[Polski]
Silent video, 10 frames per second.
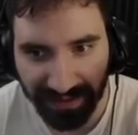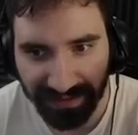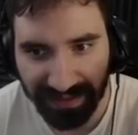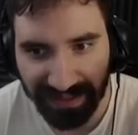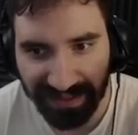
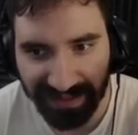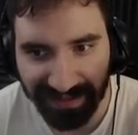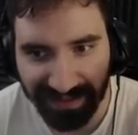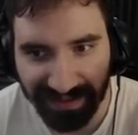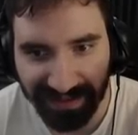Ta,
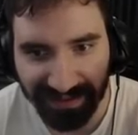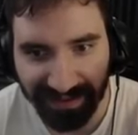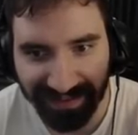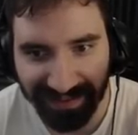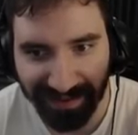ta,
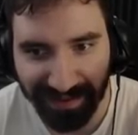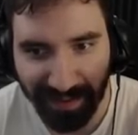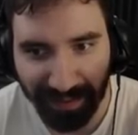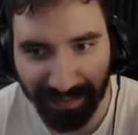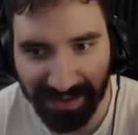da się to
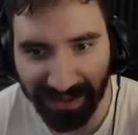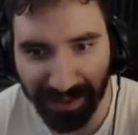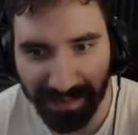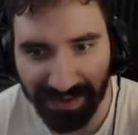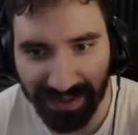załatwić, ale
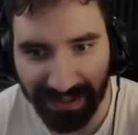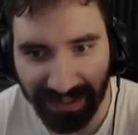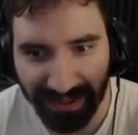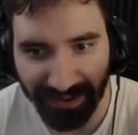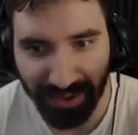to będzie,
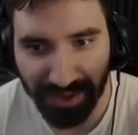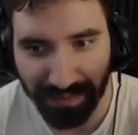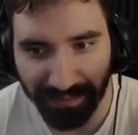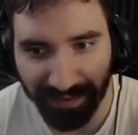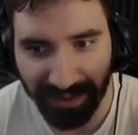jak to się
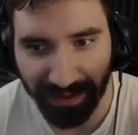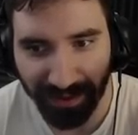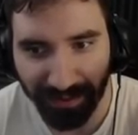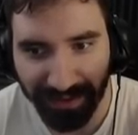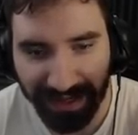mówi,
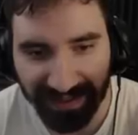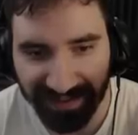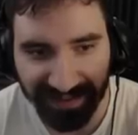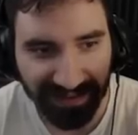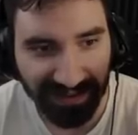
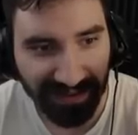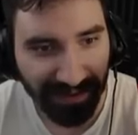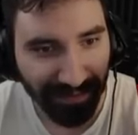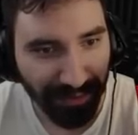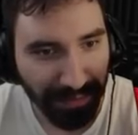glodas.
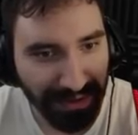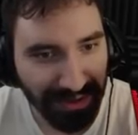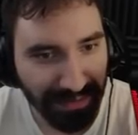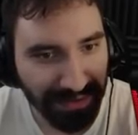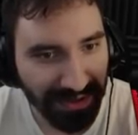To
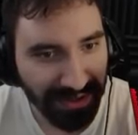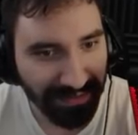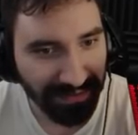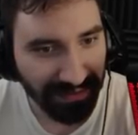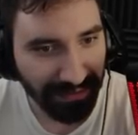będzie
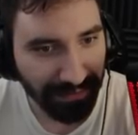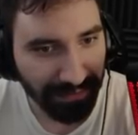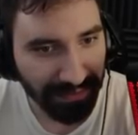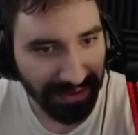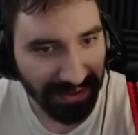przeciwi
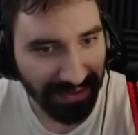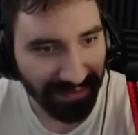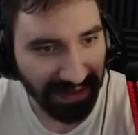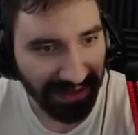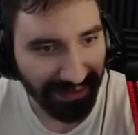
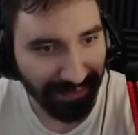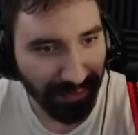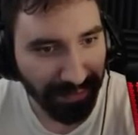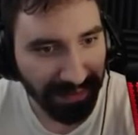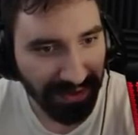
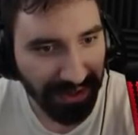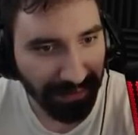przeciwieństwo bycia